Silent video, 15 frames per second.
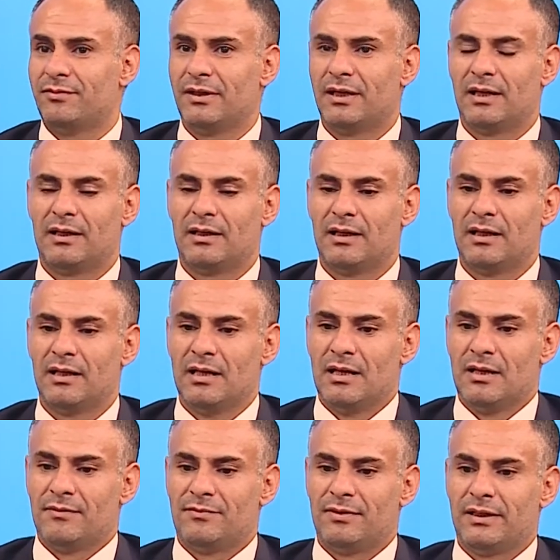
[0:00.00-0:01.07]
فيها
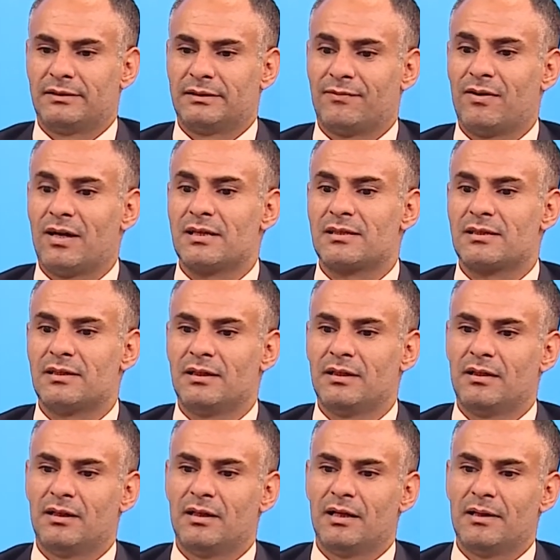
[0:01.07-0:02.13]
فيه
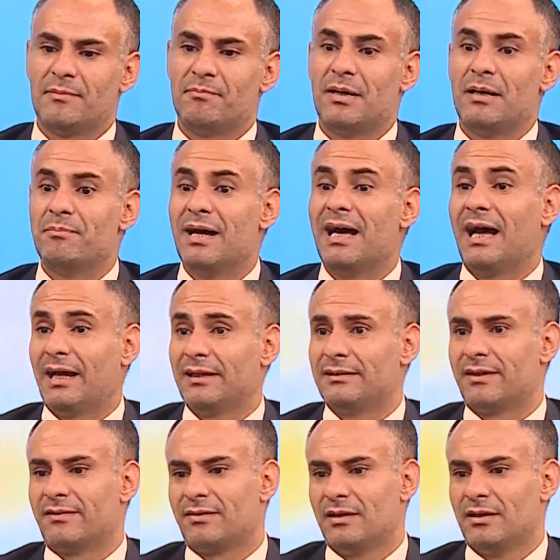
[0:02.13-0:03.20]
تفاصيل ما حدث،